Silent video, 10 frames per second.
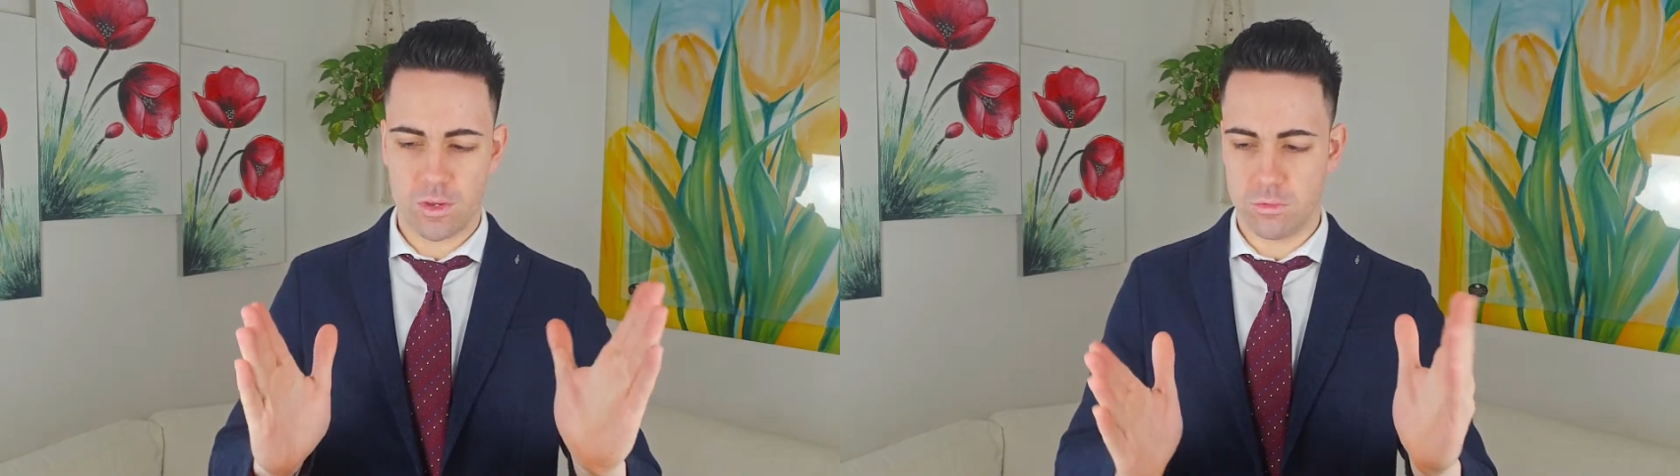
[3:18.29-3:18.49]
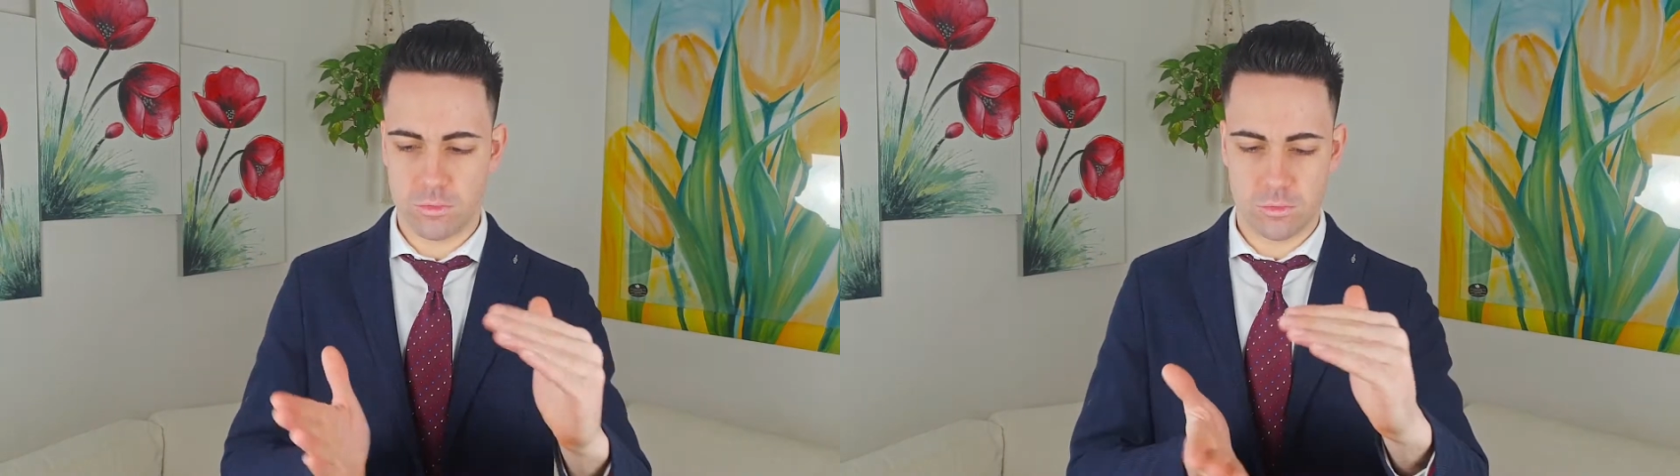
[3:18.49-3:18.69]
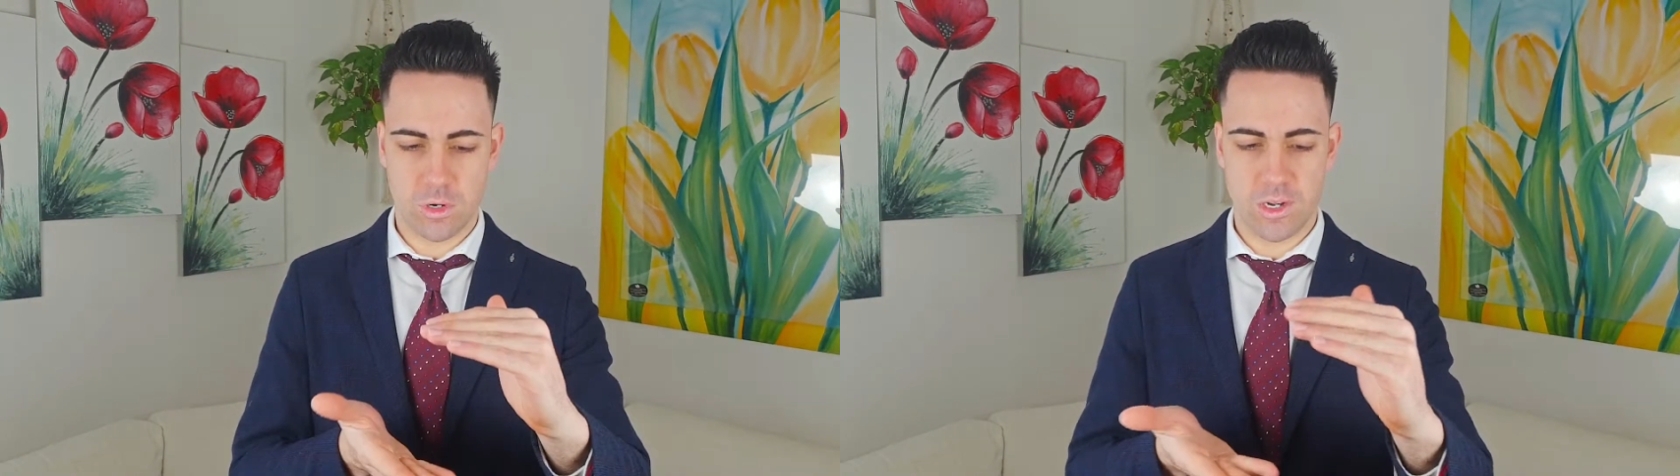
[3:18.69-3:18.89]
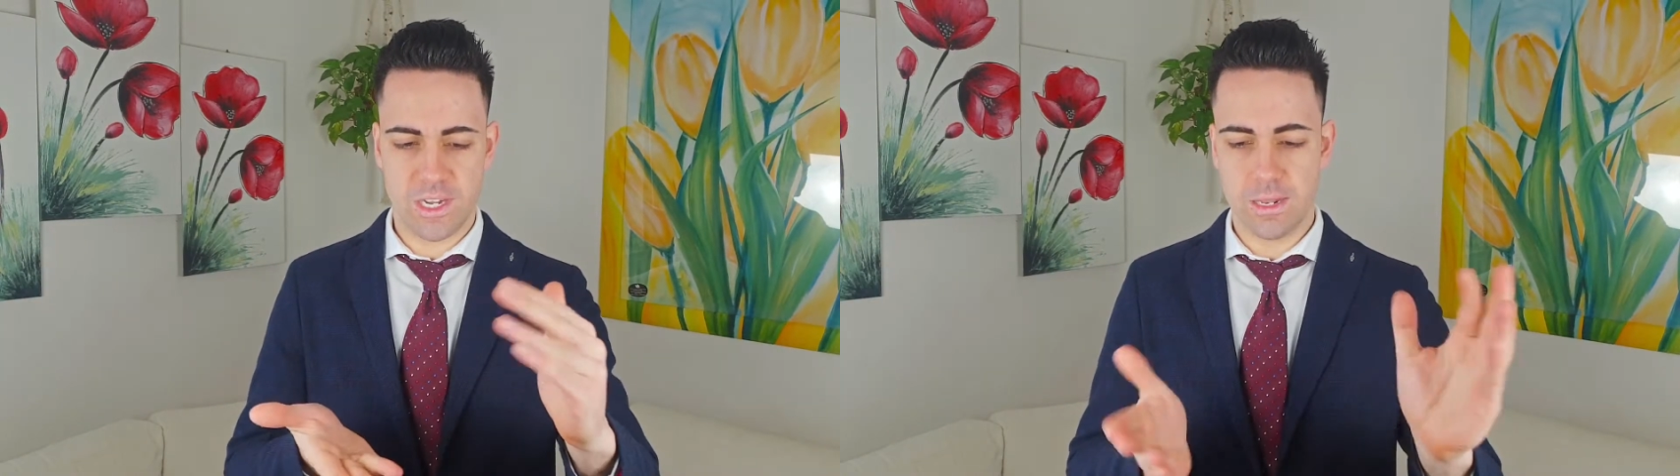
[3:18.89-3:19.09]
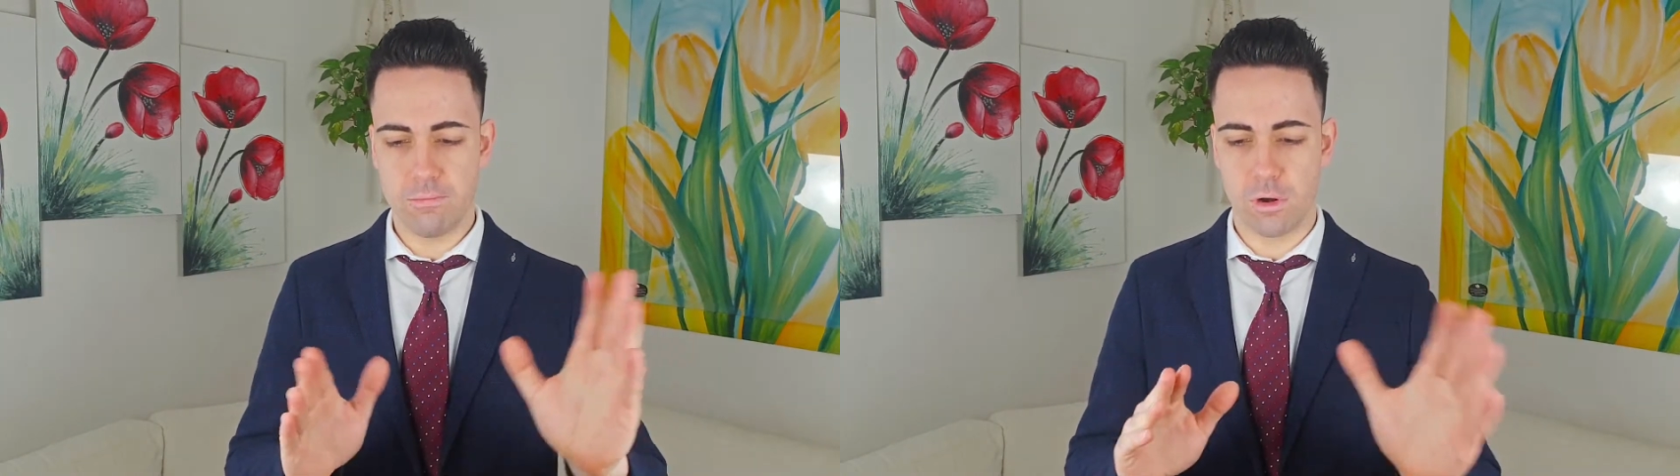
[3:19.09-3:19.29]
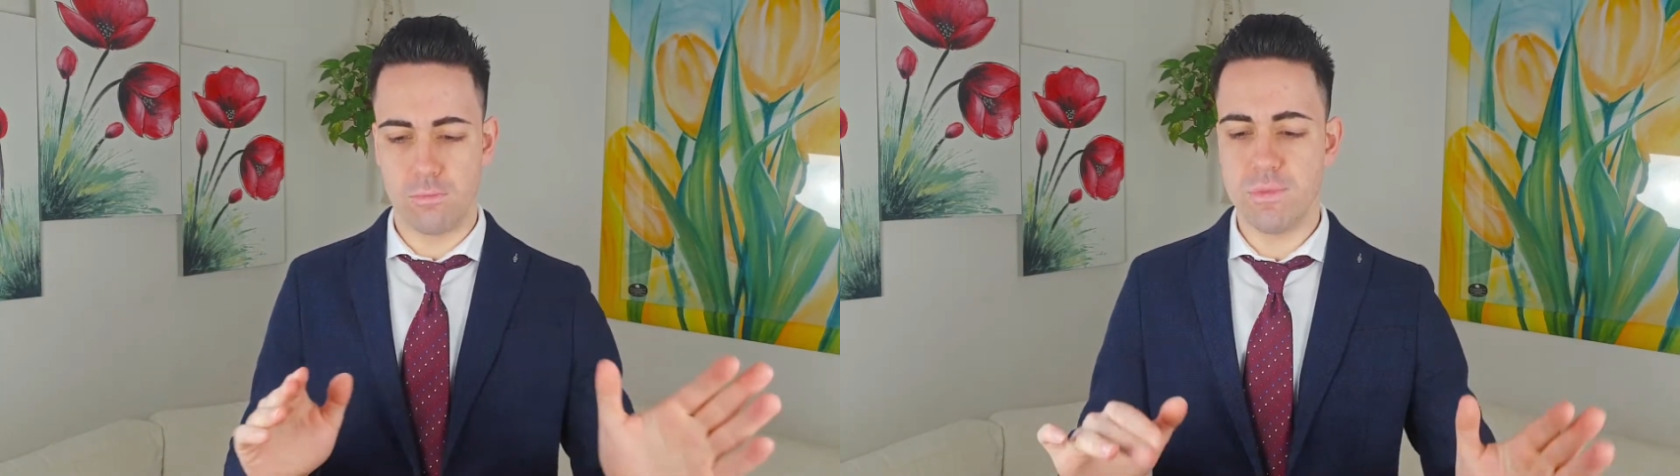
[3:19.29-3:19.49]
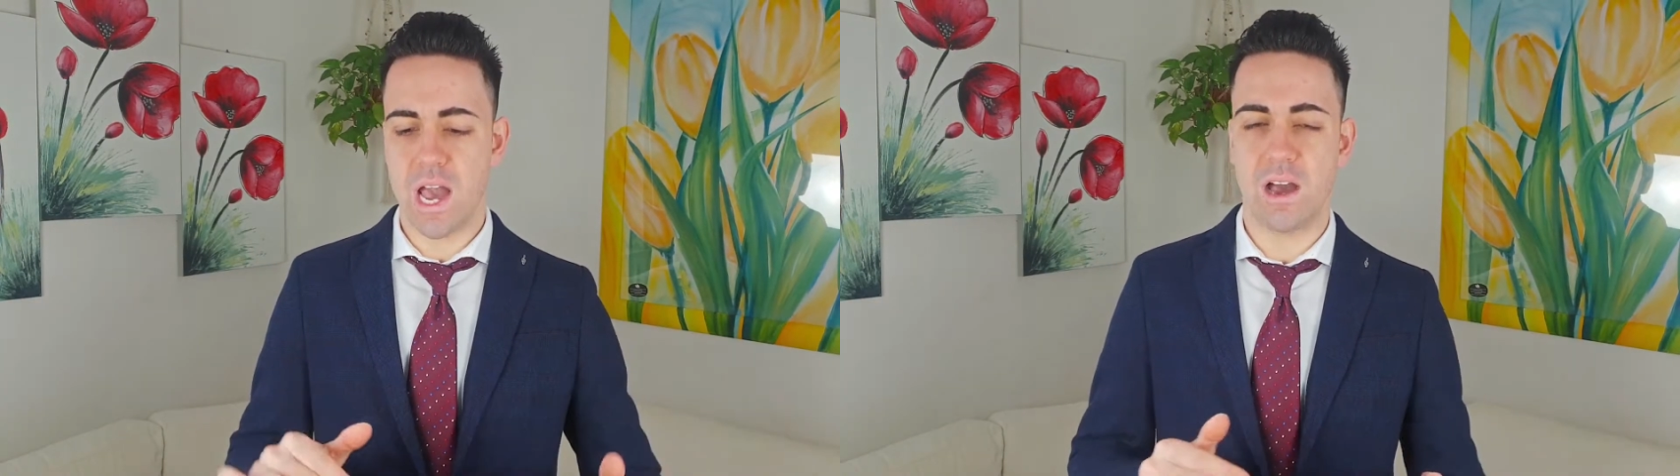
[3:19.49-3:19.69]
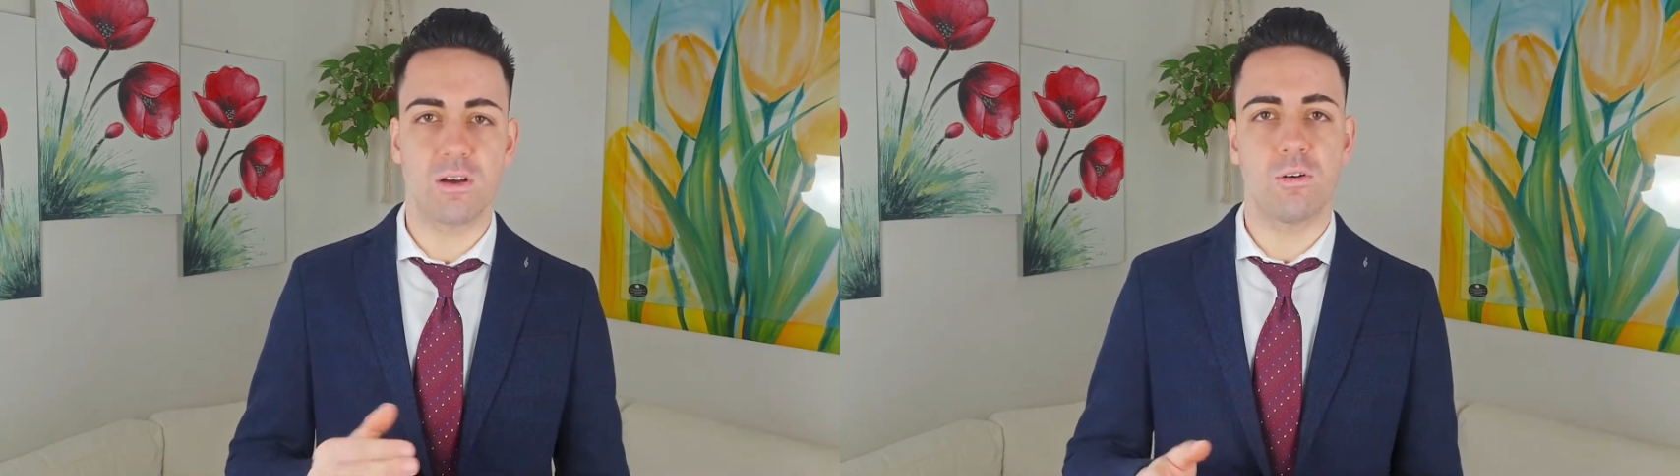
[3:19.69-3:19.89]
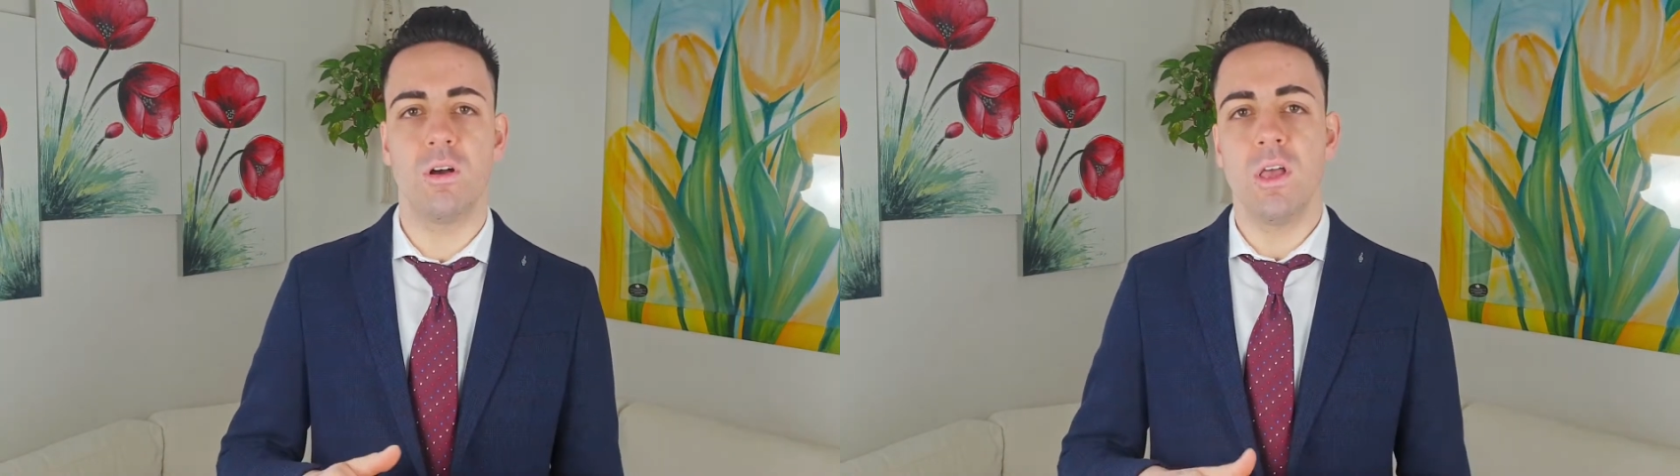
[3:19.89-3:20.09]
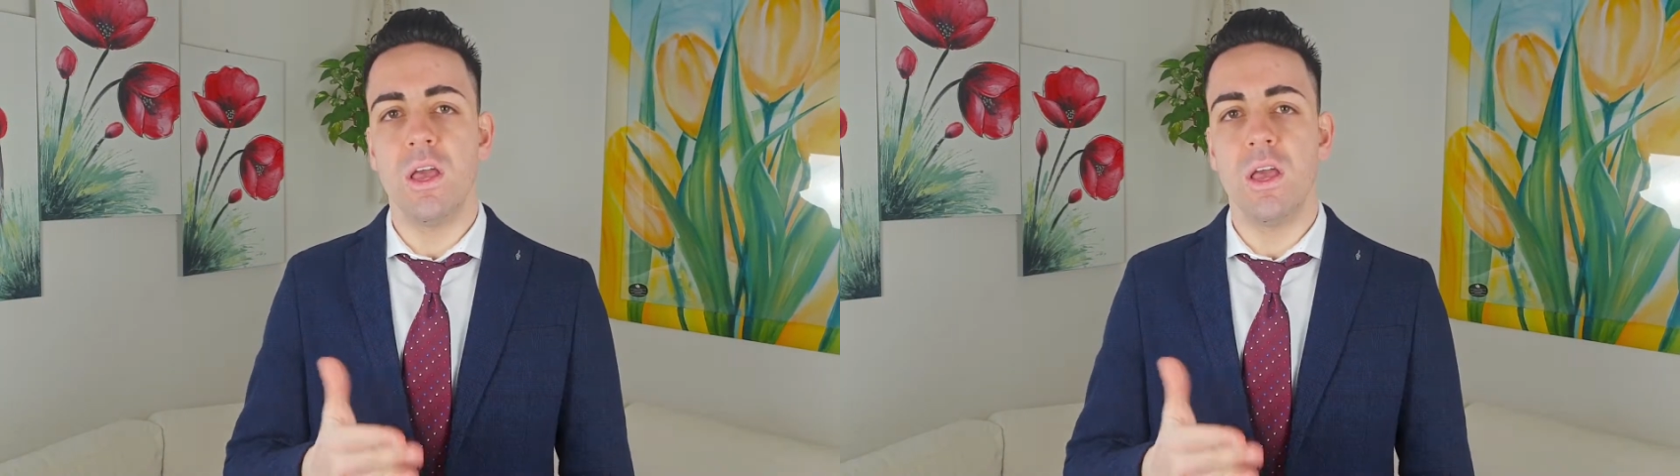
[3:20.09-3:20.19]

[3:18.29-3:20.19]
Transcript: un libro bianco